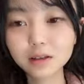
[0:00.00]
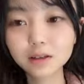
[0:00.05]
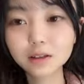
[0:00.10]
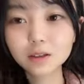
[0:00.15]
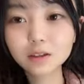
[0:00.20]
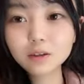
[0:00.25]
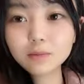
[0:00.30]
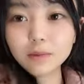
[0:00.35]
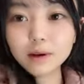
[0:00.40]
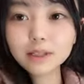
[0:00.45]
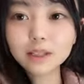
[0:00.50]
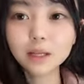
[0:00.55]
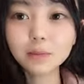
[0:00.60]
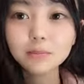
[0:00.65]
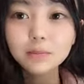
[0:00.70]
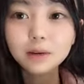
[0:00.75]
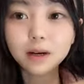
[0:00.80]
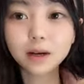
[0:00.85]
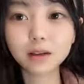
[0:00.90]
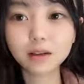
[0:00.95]
そう
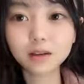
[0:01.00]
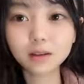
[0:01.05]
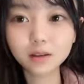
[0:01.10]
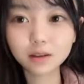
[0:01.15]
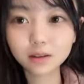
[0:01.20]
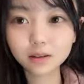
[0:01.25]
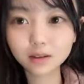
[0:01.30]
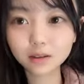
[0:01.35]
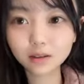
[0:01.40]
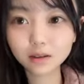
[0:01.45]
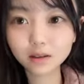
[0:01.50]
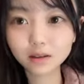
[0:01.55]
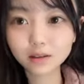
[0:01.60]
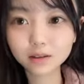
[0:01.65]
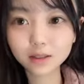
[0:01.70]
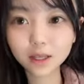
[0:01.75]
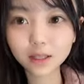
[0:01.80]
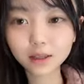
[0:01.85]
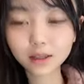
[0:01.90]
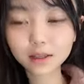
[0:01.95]
パジャマ
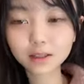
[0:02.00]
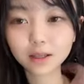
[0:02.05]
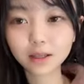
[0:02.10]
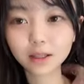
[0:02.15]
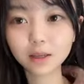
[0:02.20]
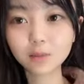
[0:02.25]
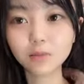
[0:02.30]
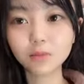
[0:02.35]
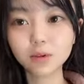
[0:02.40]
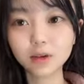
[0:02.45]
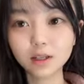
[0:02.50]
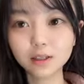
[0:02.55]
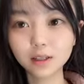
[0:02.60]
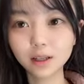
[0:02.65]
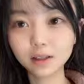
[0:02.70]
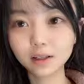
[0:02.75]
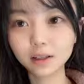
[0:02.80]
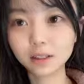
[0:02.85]
サンタさんにもらったん